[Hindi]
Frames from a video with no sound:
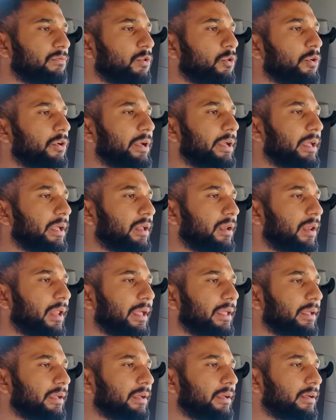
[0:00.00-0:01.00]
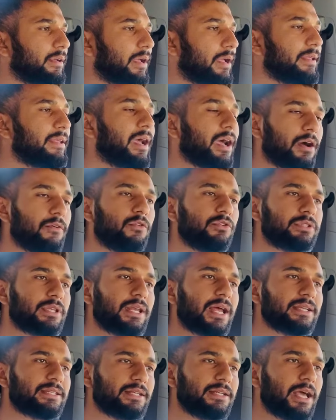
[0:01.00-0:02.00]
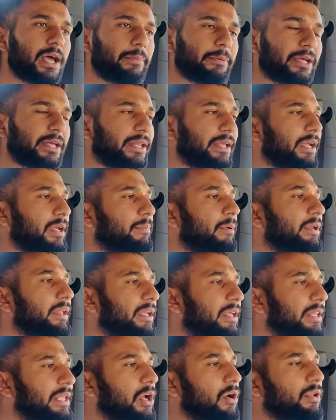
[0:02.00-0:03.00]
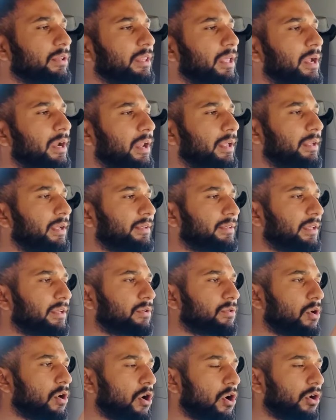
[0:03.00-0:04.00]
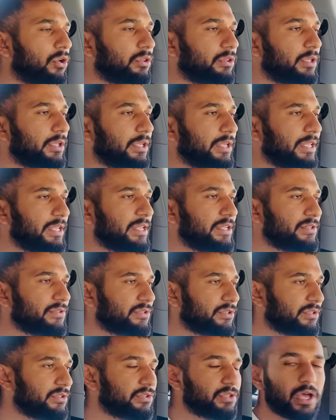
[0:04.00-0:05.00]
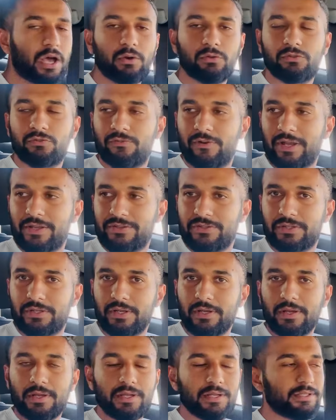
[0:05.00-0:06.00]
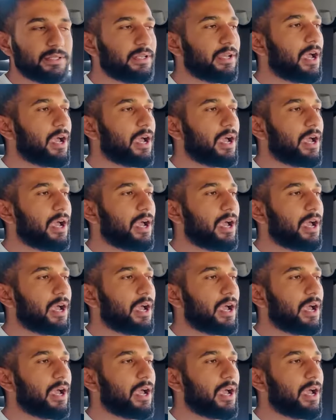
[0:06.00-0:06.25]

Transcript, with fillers: वो लाइक या वो सिलेक्शन आप करेंगे बट एरिया होता है ना जैसे नॉर्थ ईस्ट साउथ वेस्ट जो